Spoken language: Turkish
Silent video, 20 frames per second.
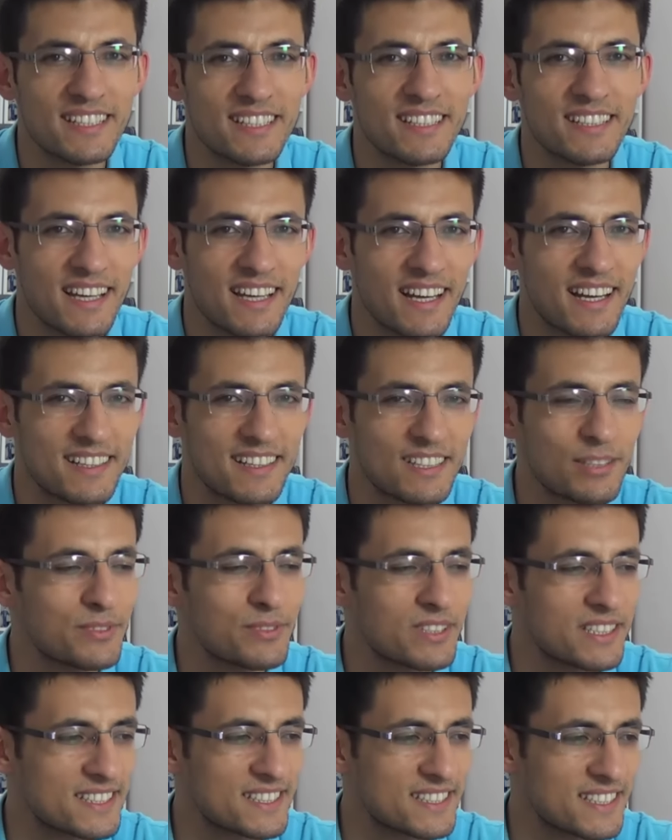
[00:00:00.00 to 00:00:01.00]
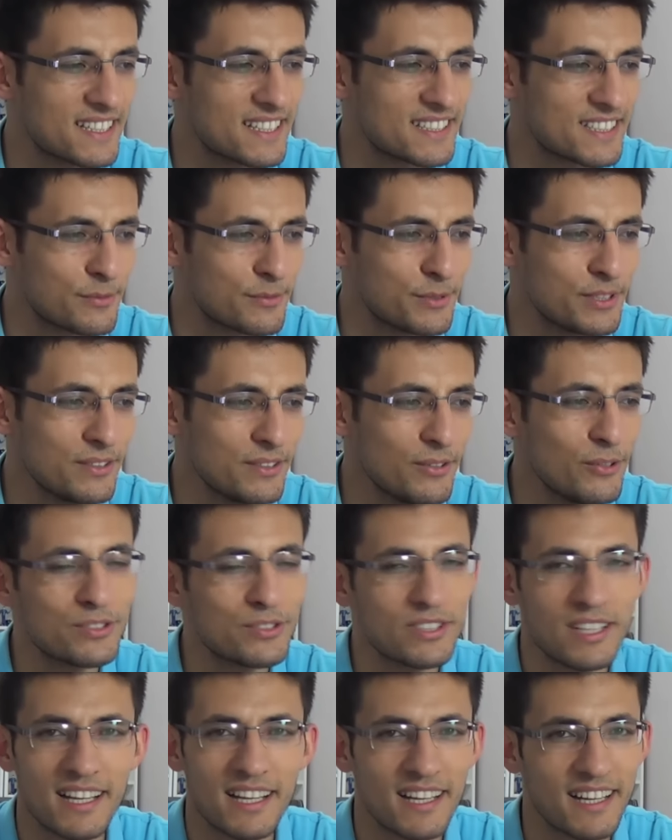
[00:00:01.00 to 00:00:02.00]
geri herhalde bırakacağız gibi.
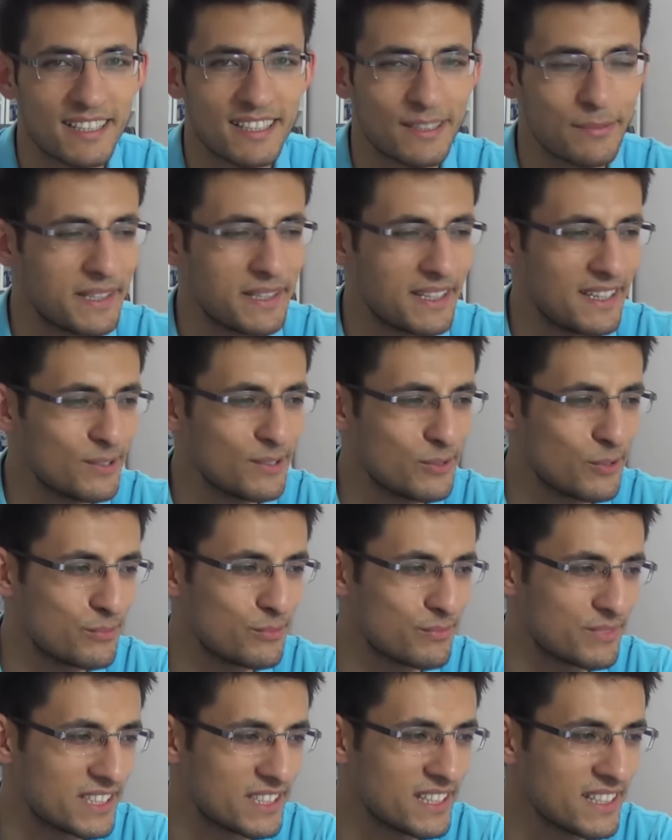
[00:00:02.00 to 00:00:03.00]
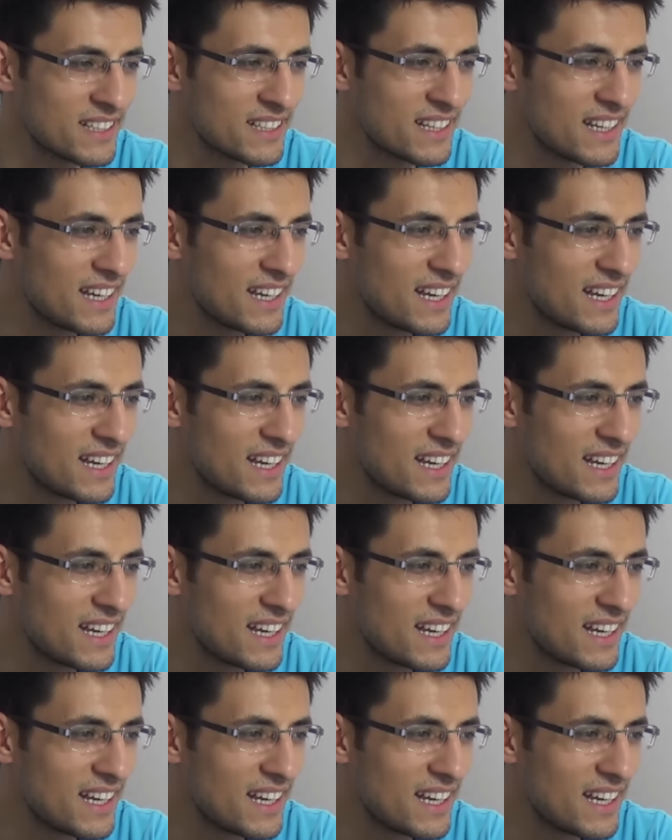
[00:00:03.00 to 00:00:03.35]
O yüzden herhangi bir yenilik olmayacak.